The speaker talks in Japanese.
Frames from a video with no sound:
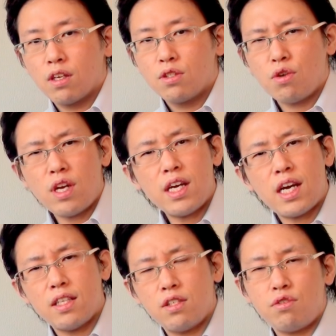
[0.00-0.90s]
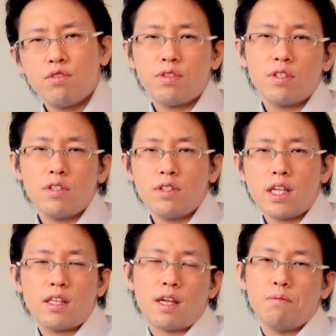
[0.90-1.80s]
それ以外に修復
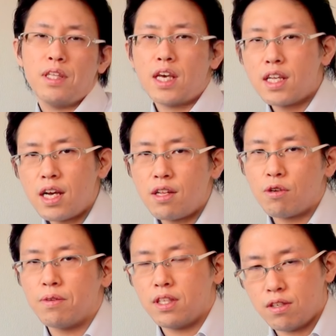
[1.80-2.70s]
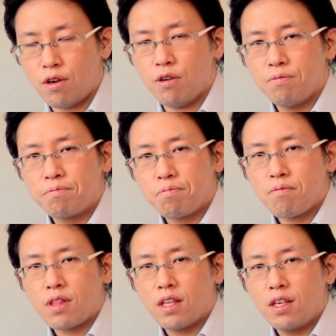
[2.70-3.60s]
なんて多分できないと思うんですよ
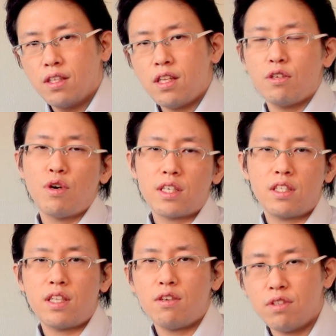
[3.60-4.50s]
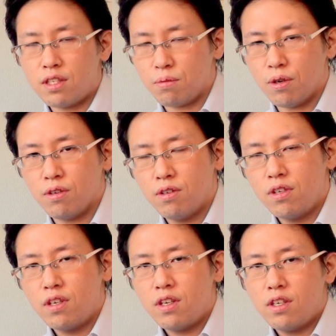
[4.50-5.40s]
だって浮気してるんですも
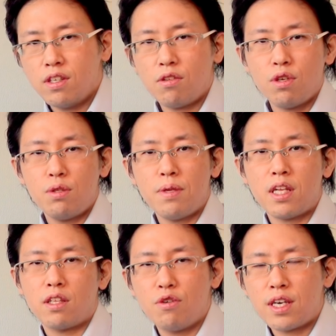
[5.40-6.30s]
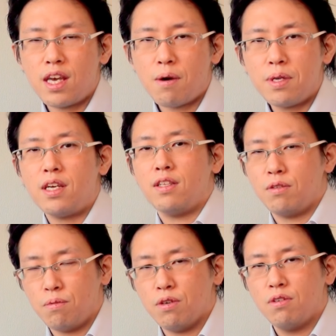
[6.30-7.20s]
んで問い詰めたって浮気やめないで
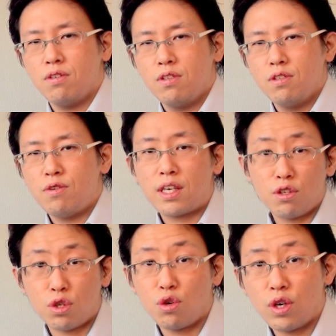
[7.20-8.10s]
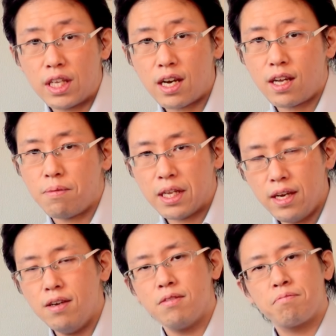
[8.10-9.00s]
すもん浮気の証拠がなければね